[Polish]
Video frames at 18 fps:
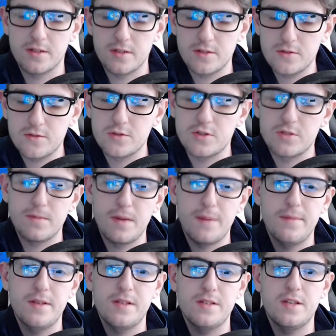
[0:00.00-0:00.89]
No cóż,
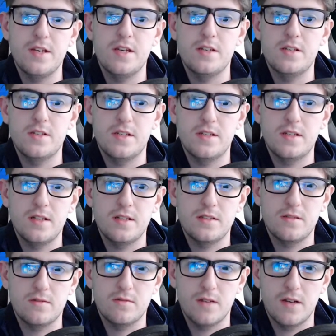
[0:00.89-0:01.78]
mam nadzieję, że te
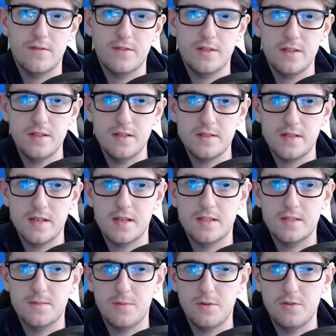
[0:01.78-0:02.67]
słuchawki nie
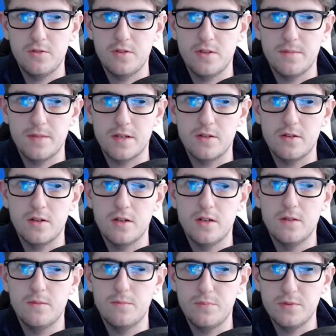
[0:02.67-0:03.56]
eksplodują
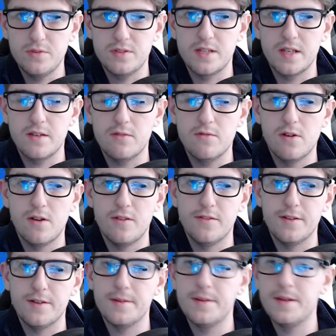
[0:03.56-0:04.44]
jego pustej
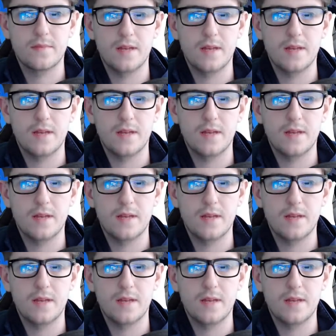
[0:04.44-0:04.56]
głowy.